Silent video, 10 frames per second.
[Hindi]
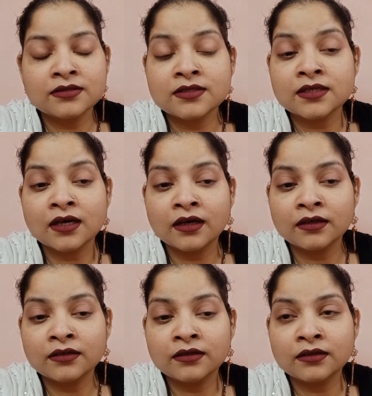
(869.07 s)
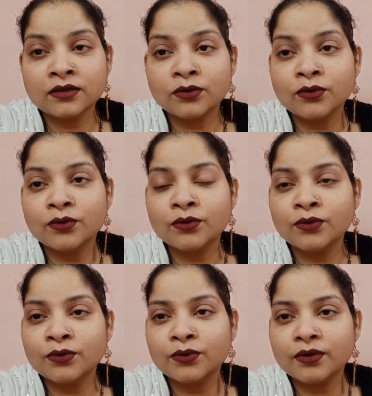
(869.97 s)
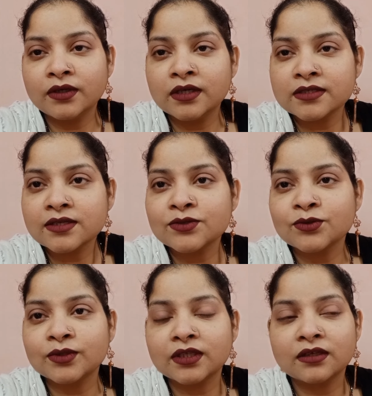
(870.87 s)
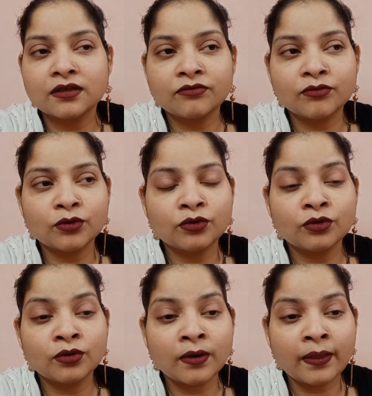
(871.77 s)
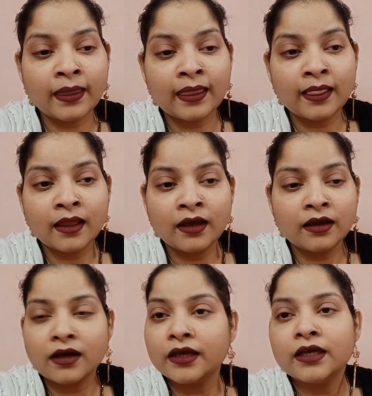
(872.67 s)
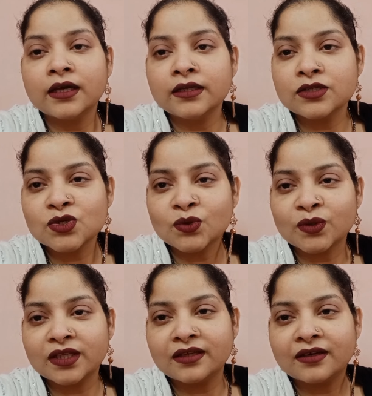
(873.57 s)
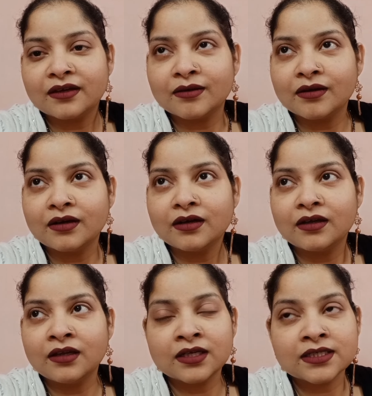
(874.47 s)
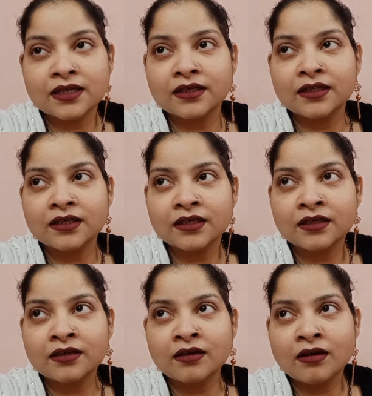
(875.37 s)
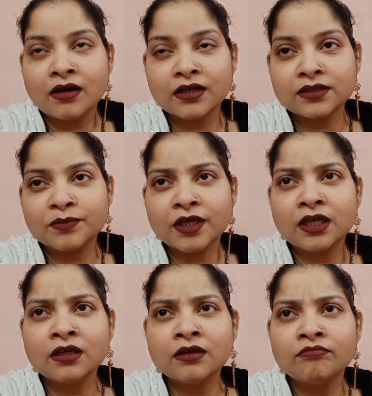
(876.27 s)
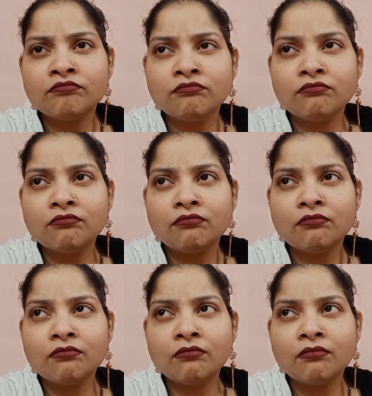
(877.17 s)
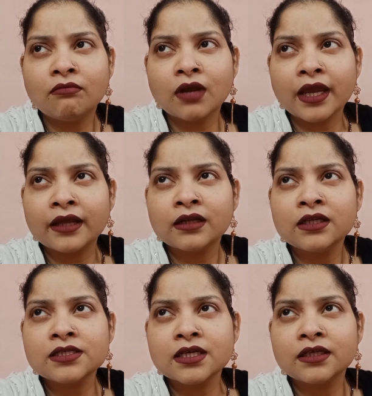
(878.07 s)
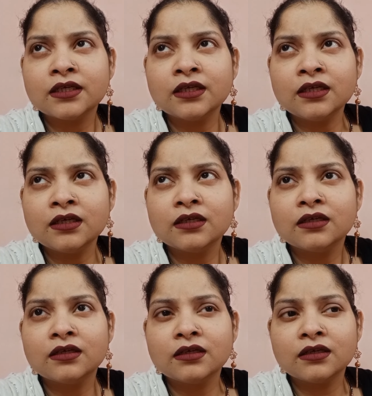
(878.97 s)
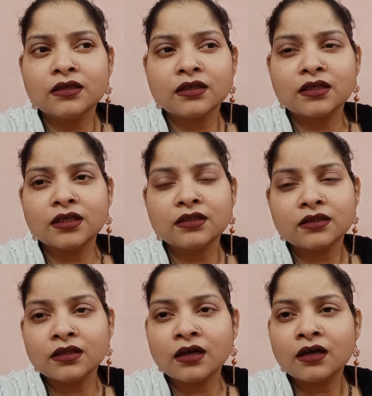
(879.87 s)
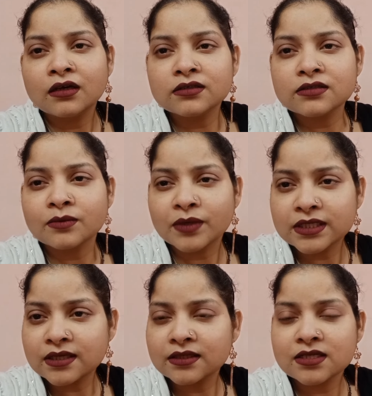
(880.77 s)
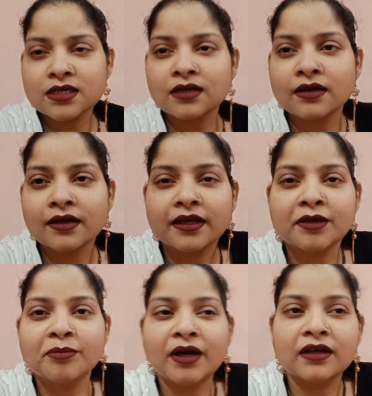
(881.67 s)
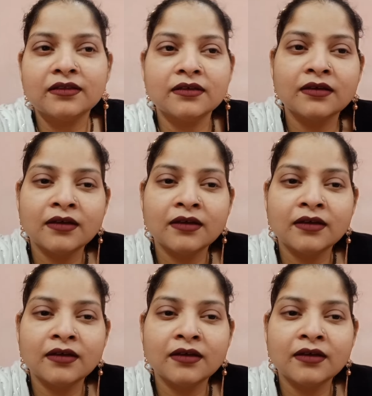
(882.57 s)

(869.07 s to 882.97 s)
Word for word: इंसान को नज़र जो होती है ना वो कहीं का नहीं छोड़ती है अल्लाह जाने जबकि कहना नहीं चाहिए कि इतना सबके साथ अच्छा करने के बाद